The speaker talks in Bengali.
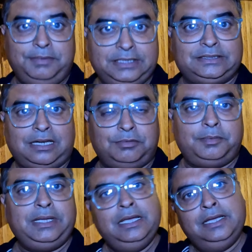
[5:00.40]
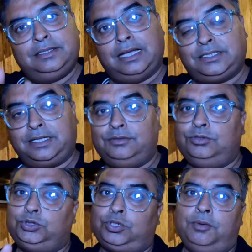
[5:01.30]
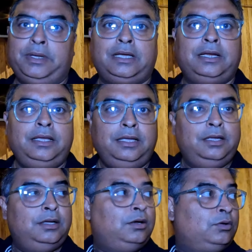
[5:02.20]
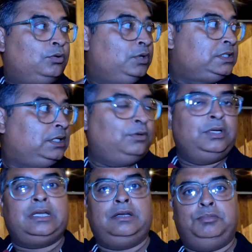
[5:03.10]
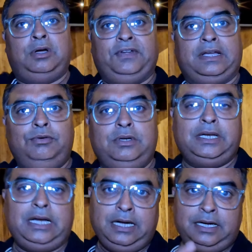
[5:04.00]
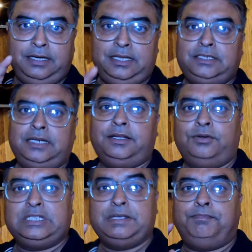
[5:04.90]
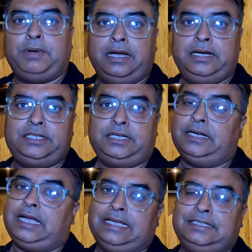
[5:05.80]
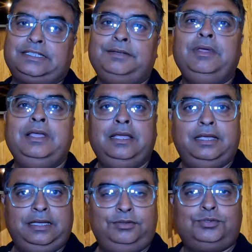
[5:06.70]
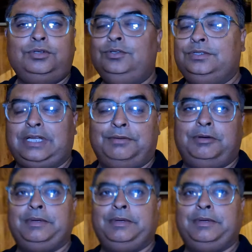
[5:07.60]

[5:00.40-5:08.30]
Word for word: টেবিলে সার্ভ হবে তাছাড়া কিন্তু সব এখানে রয়েছে ওইখানে বফে কাউন্টারে ডেজার্টে রয়েছে পায়েস আর আইসক্রিম এই দুটো সার্ভ